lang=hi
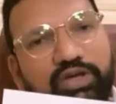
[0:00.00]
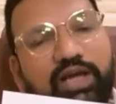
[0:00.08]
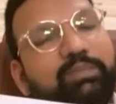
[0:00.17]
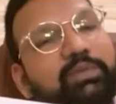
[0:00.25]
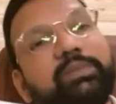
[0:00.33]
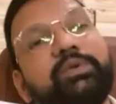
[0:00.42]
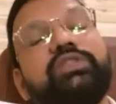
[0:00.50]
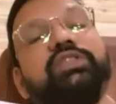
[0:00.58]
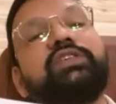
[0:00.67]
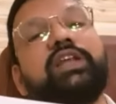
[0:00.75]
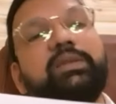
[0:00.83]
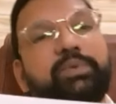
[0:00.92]
साल मतलब
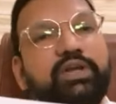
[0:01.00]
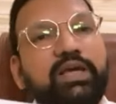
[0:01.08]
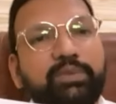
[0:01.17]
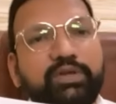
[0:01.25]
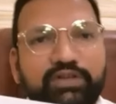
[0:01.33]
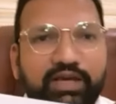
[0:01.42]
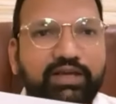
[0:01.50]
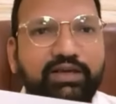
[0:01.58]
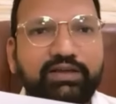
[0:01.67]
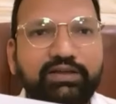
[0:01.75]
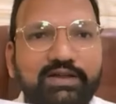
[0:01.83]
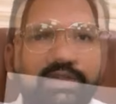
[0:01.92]
कितनी सारी पीढ़ियां बीत
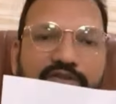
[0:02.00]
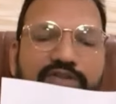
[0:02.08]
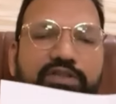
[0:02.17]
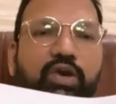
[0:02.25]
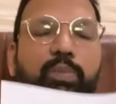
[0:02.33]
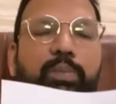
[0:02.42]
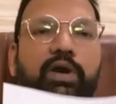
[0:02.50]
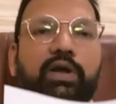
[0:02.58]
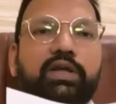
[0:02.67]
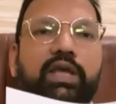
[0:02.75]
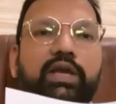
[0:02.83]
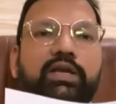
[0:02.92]
जाएंगी अब इसके
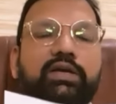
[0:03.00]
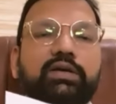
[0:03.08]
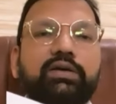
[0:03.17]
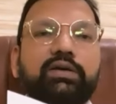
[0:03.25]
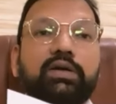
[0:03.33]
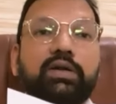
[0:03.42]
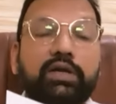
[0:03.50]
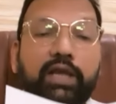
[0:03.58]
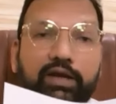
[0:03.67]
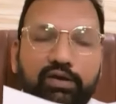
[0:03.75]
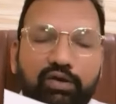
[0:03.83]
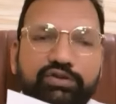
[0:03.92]
ऊपर एक
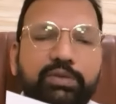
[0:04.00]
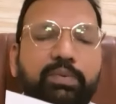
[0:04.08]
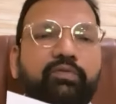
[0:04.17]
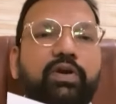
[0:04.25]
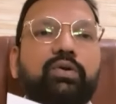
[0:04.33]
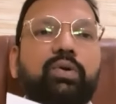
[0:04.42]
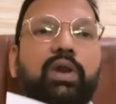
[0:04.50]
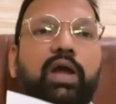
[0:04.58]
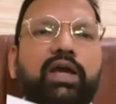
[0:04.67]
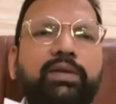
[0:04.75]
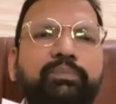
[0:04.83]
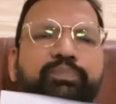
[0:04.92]
टेक्नोलॉजी पे वर्क हो रहा
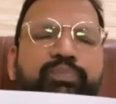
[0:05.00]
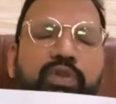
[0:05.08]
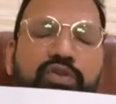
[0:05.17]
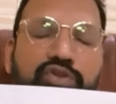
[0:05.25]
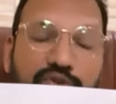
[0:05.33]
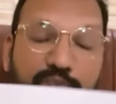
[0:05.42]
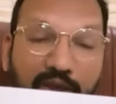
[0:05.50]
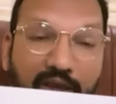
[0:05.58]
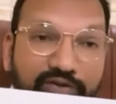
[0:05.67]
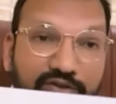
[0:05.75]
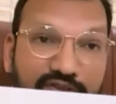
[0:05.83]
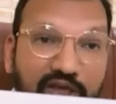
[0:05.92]
है
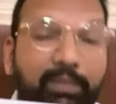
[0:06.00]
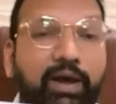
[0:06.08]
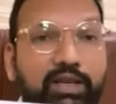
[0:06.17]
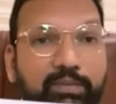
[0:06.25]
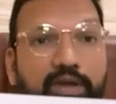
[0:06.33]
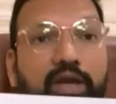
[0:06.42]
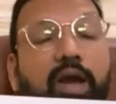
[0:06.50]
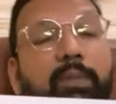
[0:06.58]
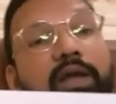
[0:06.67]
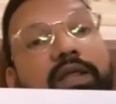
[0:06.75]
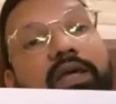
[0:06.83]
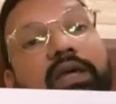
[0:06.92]
जिसमें जिसके बारे में
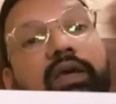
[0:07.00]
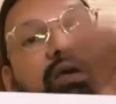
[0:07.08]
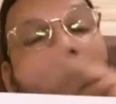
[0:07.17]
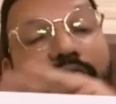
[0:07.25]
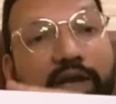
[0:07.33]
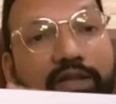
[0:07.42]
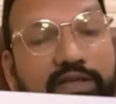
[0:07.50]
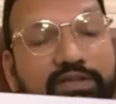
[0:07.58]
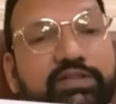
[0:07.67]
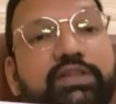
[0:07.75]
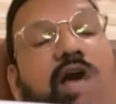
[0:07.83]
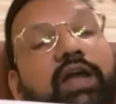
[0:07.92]
हमारे वैदिक
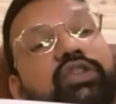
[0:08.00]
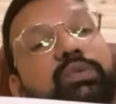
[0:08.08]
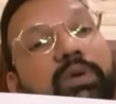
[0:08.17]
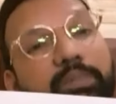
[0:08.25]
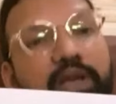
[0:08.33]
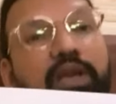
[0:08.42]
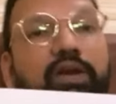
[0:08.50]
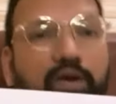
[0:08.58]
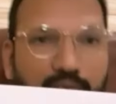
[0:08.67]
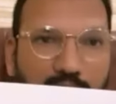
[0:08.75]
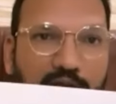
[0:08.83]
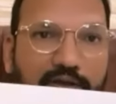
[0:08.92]
सिद्धांत में भी
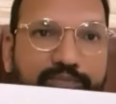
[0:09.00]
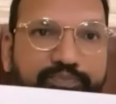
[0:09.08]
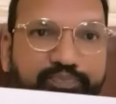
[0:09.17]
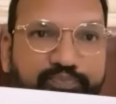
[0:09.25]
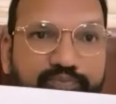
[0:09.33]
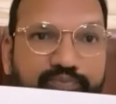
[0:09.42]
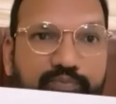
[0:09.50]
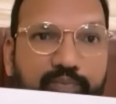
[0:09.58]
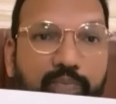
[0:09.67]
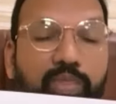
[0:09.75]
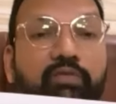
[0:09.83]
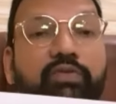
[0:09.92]
लिखा हुआ है जी
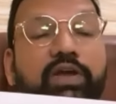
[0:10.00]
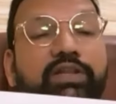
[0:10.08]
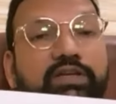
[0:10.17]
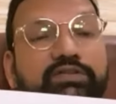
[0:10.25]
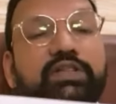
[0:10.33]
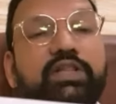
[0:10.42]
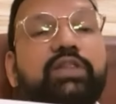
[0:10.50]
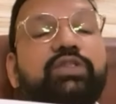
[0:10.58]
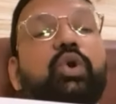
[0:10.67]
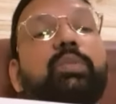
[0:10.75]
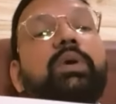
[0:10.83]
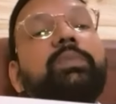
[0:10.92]
वैदिक
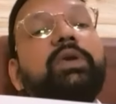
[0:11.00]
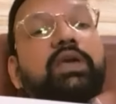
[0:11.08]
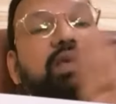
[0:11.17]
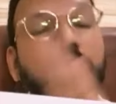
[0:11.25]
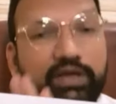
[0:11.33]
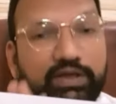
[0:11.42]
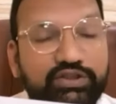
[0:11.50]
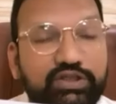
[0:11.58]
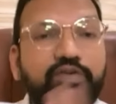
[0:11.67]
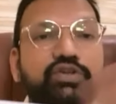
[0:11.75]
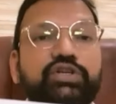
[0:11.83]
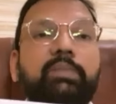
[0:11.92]
सिद्धांतों में भी
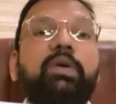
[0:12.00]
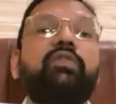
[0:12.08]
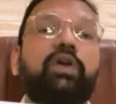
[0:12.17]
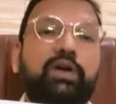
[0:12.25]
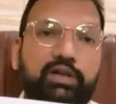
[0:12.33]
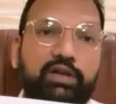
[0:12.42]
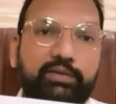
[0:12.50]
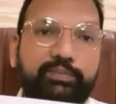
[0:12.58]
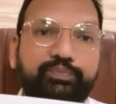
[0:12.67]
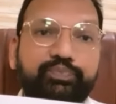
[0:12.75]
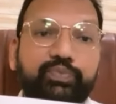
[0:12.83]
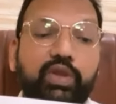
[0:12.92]
इसके विषय में वर्णन है
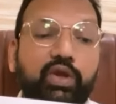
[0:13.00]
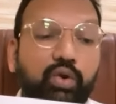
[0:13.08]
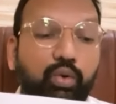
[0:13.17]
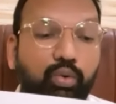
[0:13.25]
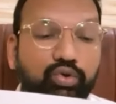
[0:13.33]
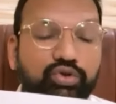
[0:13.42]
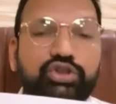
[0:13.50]
हम्म।